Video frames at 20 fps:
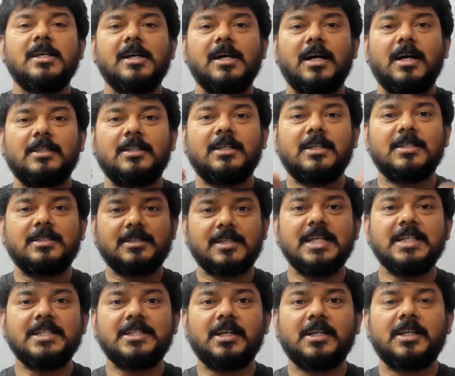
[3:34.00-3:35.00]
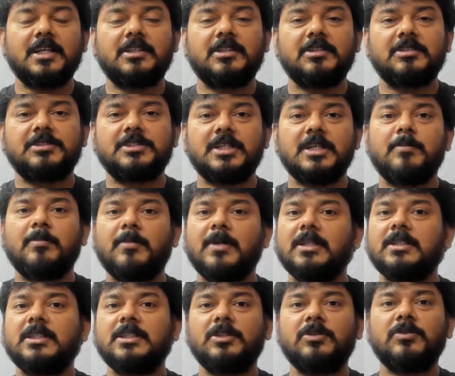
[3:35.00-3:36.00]
அதை நான் ஸ்க்ரீன்ஷாட் எடுத்து வச்சுட்டேன்
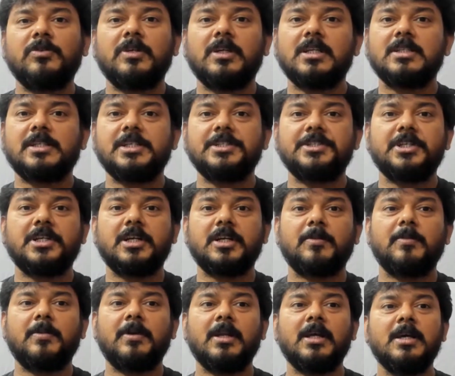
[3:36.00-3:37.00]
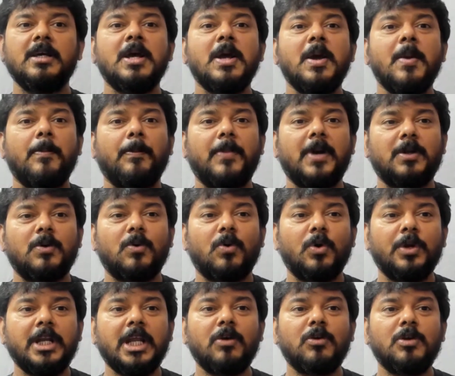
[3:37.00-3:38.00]
மற்றது எதுவும் என்ன ஸ்க்ரீன்ஷாட் எடுக்க முடியல பட்
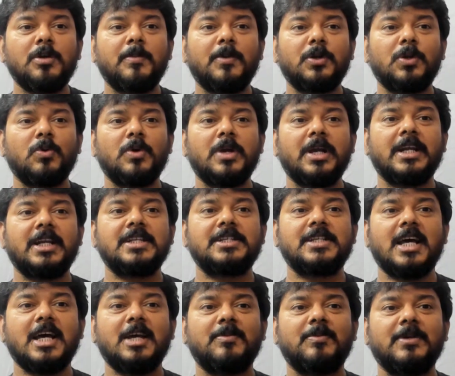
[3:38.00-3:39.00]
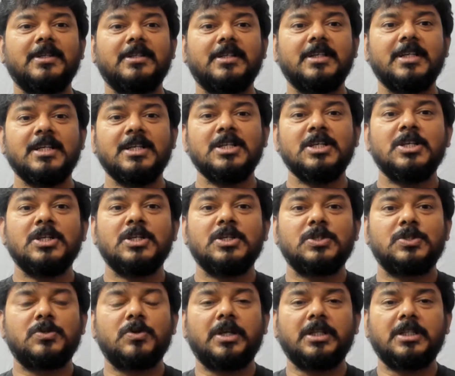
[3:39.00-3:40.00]
ஒன்னே ஒன்று மட்டும் உங்ககிட்ட ஷேர் பண்ணுறேன்
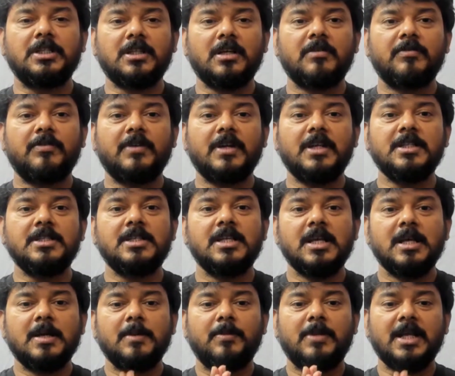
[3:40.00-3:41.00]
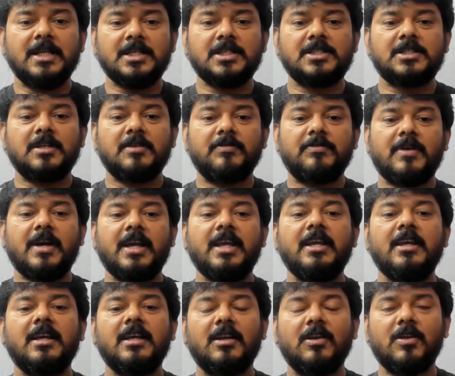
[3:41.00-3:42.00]
ஸோ இதுதான் ஃப்ரெண்ட்ஸ் பிளேஸ்டேஷன் ஃபைவ்
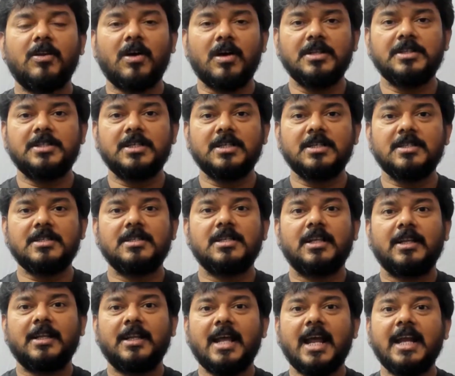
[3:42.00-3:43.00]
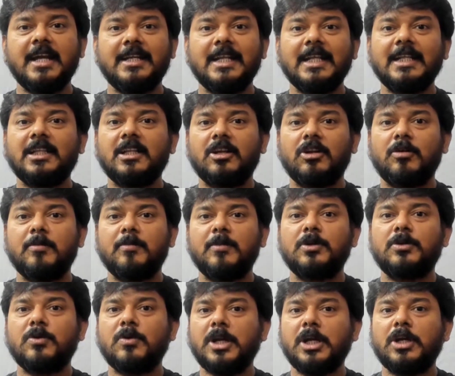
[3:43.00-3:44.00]
லான்ச்சஸ் நைன்டீன்த்
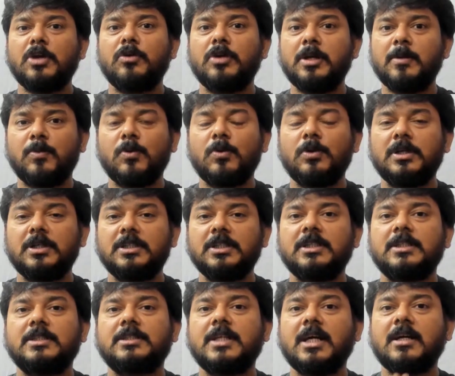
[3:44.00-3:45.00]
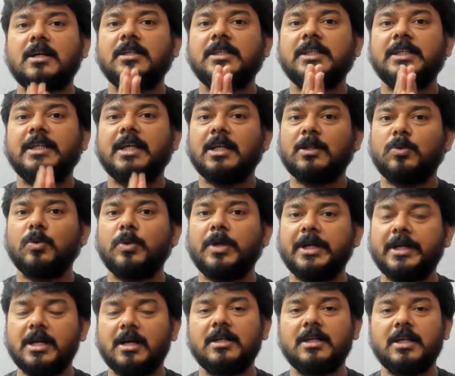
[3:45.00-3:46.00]
நவம்பர் டுவெண்ட்டி டுவெண்ட்டின்னு போட்டுட்டு டக்குன்னு ஏன்
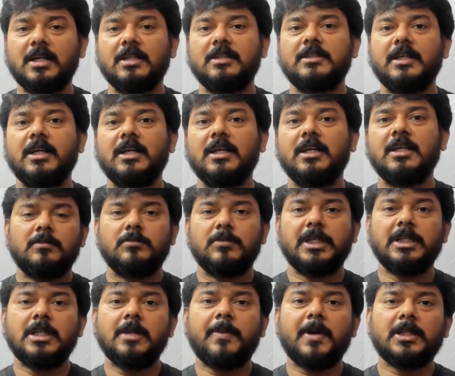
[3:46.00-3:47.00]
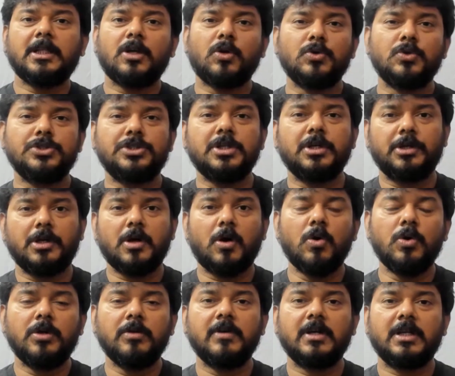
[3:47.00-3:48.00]
தூக்கிட்டாங்கன்னு எனக்கு தெரியல இதை பார்த்தா கொஞ்சம்
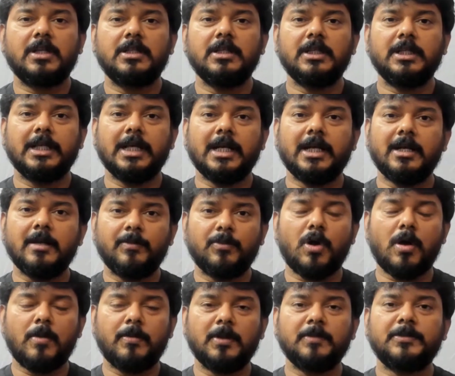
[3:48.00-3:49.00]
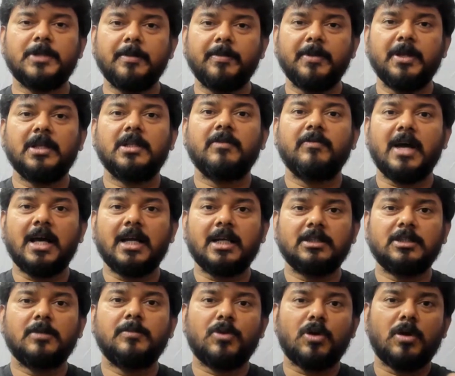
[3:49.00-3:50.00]
டவுட் வருது என்ன ப்ராப்ளம் திருப்பி ஏதாவது வேற
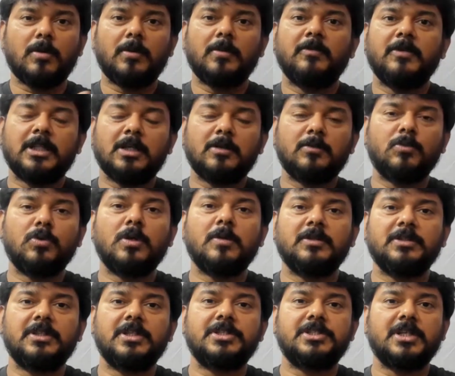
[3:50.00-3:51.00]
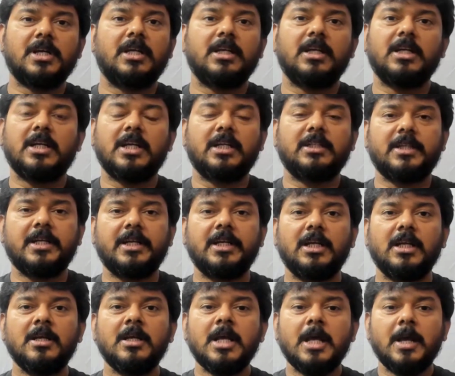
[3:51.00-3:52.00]
ஏதாவது ப்ராப்ளம் ஏதாவது மூலம் வந்துருச்சா என்னன்னு எனக்கு
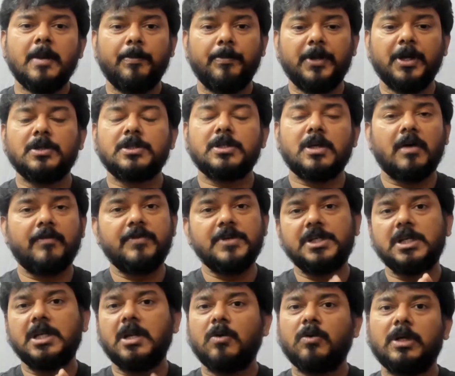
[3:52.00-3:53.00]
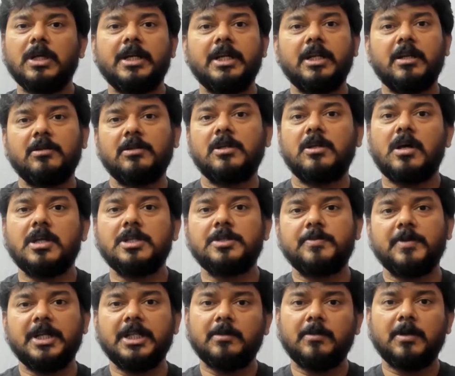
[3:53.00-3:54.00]
தெரியல பிகாஸ் அஃபிஷியலாக அவங்க இல்லாட்டி இந்த லான்ச்
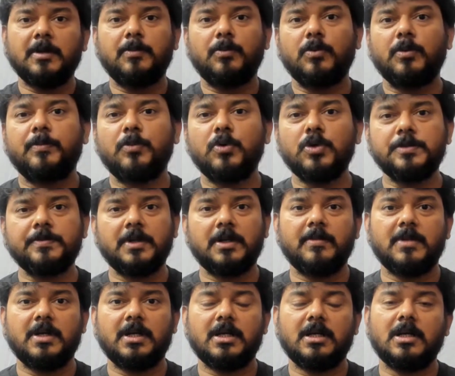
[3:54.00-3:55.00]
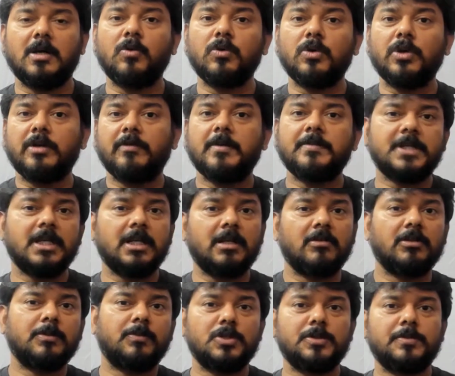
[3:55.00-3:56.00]
பண்ணி இந்த மாதிரி போஸ்ட் பண்ண மாட்டாங்க அவங்களோட
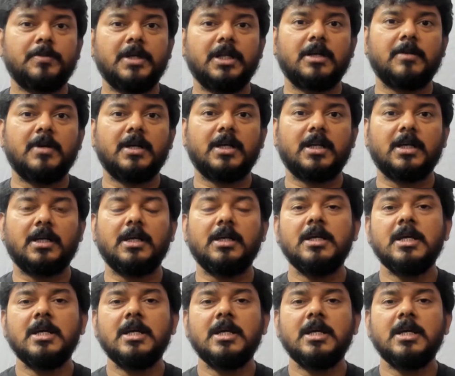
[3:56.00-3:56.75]
வெப்சைட்டில் வந்து போஸ்ட் பண்ணிருக்க மாட்டாங்க